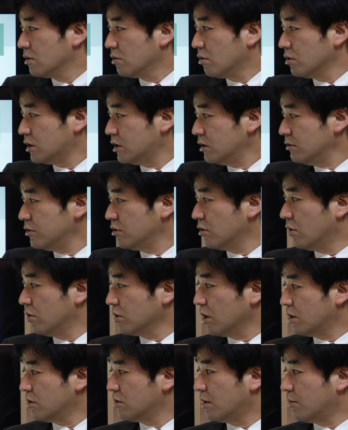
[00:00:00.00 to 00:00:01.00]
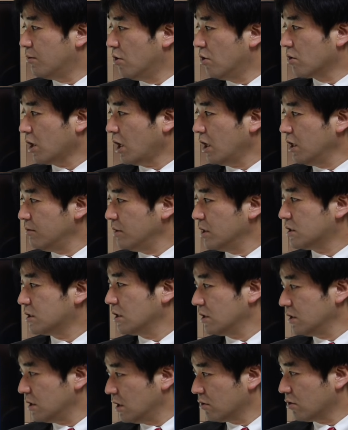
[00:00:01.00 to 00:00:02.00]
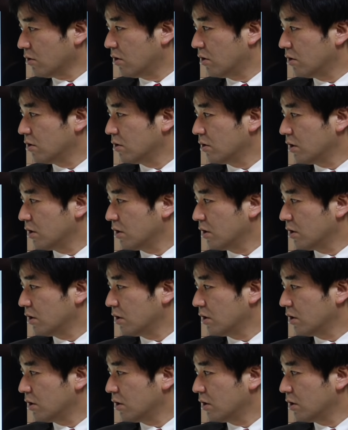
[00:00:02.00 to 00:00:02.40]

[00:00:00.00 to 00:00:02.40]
都市部のホルはもう壊滅的だと、